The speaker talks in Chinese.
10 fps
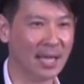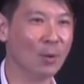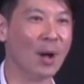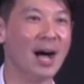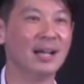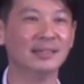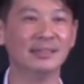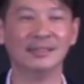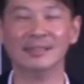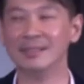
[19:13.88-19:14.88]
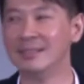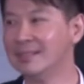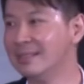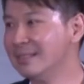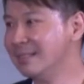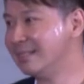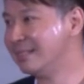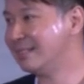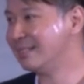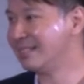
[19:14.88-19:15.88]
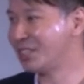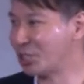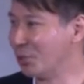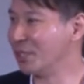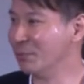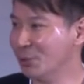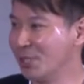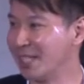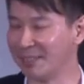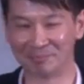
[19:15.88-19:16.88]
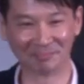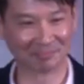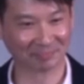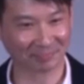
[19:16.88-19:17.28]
耶和华是我的牧者。